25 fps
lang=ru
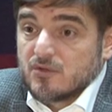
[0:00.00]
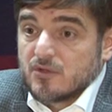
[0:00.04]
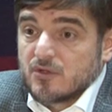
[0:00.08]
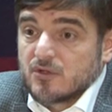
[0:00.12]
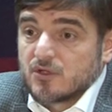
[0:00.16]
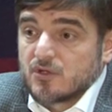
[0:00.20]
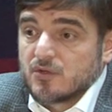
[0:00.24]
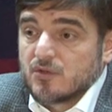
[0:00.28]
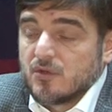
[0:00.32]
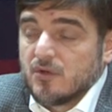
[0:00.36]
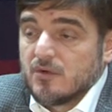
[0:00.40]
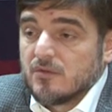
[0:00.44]

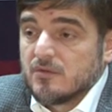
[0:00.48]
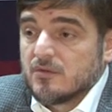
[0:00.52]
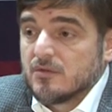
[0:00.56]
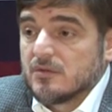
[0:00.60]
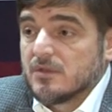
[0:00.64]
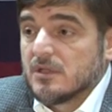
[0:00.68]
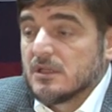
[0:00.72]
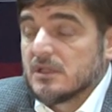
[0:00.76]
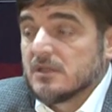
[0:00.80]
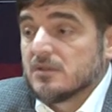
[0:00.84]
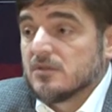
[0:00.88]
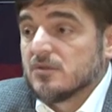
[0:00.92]
Кудряшову,
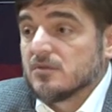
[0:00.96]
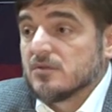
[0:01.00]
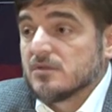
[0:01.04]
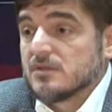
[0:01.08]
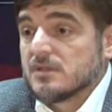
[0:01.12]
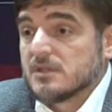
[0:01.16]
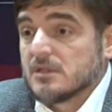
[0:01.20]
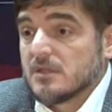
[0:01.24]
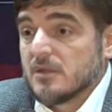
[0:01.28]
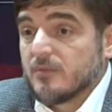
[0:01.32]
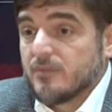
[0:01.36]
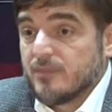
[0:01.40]
да, то
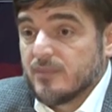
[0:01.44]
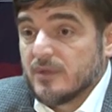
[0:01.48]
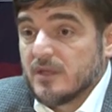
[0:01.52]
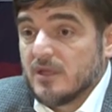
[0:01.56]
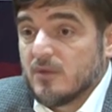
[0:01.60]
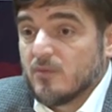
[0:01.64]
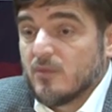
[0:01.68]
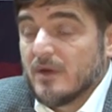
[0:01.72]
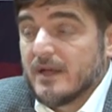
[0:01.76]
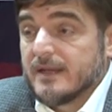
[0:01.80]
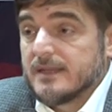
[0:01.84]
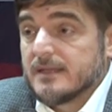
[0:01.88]
есть за
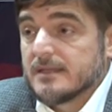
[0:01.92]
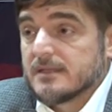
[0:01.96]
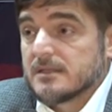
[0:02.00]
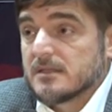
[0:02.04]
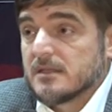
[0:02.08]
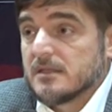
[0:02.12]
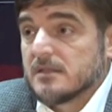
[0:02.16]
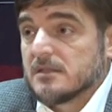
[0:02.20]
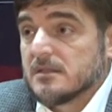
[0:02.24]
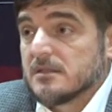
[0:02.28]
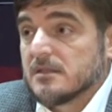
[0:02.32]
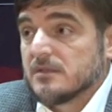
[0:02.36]
понимание
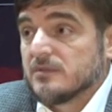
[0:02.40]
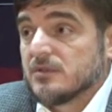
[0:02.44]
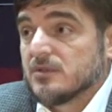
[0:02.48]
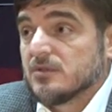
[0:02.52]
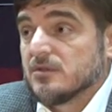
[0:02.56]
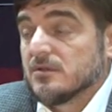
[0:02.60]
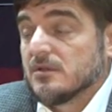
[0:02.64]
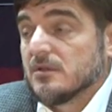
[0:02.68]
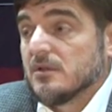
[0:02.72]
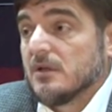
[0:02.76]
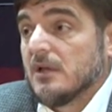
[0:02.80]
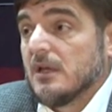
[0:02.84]
за это, за
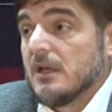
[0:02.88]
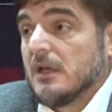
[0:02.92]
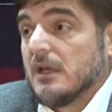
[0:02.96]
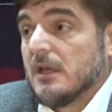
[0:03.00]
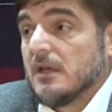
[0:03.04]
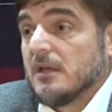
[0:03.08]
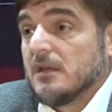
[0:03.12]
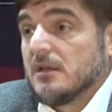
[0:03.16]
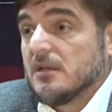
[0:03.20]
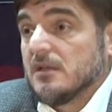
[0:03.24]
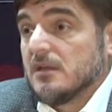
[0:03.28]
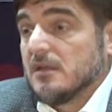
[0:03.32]
все.
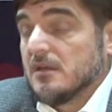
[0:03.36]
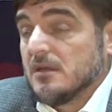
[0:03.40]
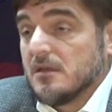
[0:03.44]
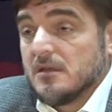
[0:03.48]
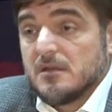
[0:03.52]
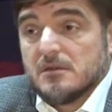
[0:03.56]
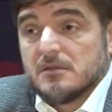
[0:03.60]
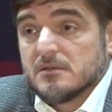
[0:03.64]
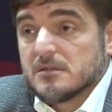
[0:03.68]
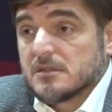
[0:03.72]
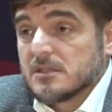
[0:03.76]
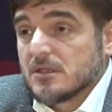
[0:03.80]

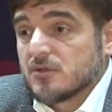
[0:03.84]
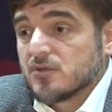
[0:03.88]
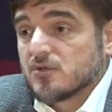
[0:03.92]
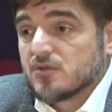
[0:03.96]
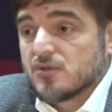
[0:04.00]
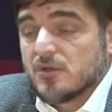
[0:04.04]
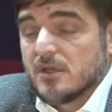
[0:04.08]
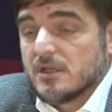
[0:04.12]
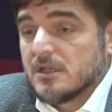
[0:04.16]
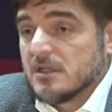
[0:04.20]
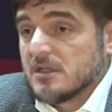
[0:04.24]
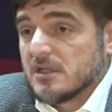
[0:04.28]
И за то,
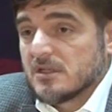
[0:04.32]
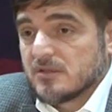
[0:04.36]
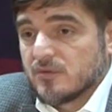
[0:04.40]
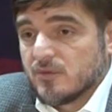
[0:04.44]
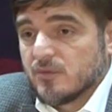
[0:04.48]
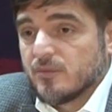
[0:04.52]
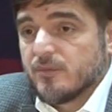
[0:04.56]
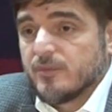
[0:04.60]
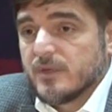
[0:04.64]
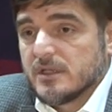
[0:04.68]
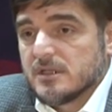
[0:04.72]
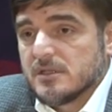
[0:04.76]
что они нас
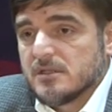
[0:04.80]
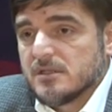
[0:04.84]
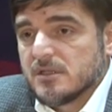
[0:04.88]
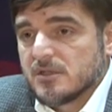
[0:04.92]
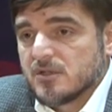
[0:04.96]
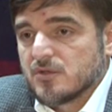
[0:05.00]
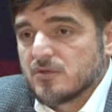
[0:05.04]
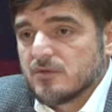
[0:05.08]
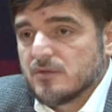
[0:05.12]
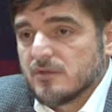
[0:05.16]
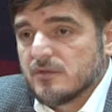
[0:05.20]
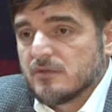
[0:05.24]
вот
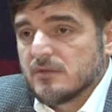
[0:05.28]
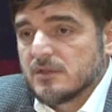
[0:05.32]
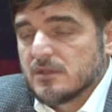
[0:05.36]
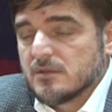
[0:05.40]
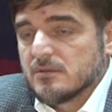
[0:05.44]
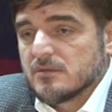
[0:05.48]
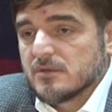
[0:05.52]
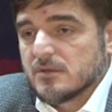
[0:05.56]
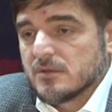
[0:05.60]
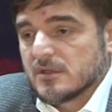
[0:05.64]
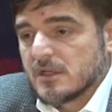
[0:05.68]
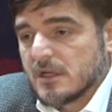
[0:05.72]
поддерживают в
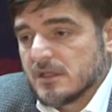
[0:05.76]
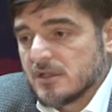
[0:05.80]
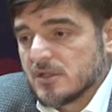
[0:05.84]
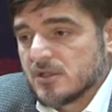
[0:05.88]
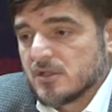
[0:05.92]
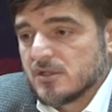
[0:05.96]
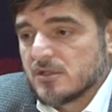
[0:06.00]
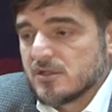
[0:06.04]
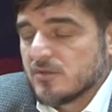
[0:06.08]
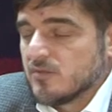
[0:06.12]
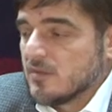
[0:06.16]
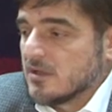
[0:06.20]
этом.
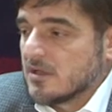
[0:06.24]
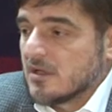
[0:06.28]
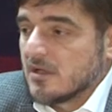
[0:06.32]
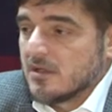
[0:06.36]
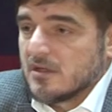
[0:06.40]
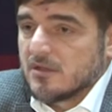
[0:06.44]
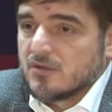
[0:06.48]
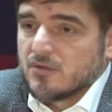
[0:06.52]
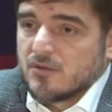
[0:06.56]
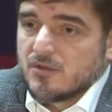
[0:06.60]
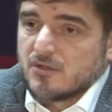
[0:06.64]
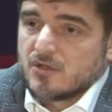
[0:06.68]
Конечно же, Дмитрий
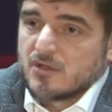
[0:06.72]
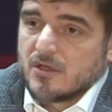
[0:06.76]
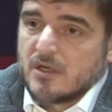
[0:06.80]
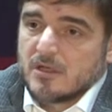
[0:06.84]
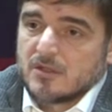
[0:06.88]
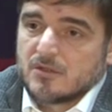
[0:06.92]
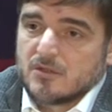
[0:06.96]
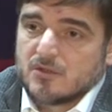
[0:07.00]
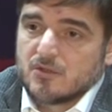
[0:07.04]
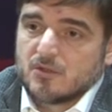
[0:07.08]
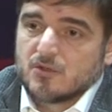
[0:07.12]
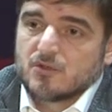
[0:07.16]
Анатольевич
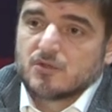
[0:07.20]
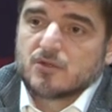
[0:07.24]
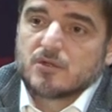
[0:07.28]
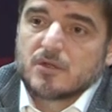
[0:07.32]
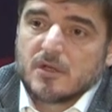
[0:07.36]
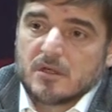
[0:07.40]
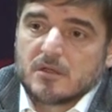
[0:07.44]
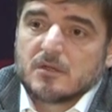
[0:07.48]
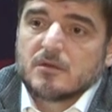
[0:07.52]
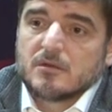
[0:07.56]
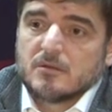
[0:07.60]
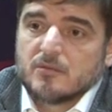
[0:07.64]
Шляхтин тоже
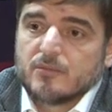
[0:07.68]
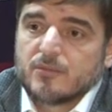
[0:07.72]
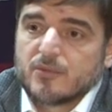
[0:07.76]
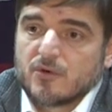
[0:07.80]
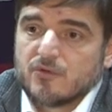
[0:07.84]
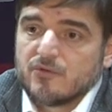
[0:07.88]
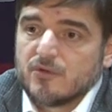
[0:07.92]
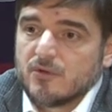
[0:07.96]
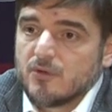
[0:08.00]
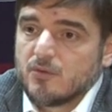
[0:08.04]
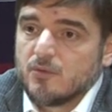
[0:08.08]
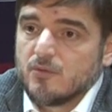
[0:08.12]
как
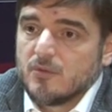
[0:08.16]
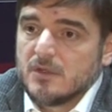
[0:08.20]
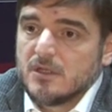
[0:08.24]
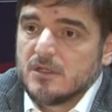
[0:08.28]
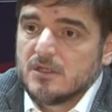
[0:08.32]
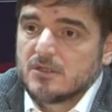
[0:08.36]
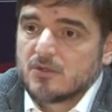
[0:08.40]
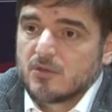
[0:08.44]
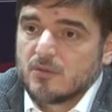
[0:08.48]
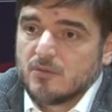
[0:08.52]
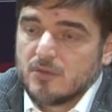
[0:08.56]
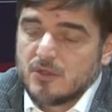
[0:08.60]
профильному
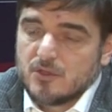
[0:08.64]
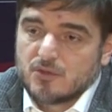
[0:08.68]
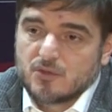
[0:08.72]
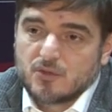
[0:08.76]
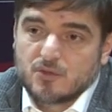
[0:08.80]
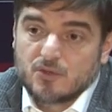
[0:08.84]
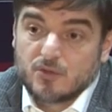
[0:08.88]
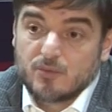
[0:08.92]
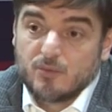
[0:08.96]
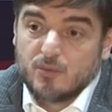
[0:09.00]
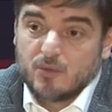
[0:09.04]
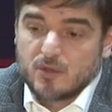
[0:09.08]
министру,
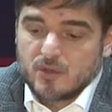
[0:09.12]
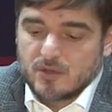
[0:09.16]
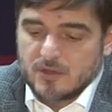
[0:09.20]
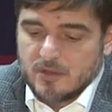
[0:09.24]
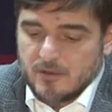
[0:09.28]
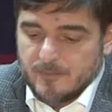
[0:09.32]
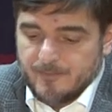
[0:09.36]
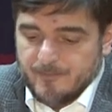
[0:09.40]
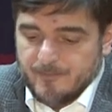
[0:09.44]
министру спорта.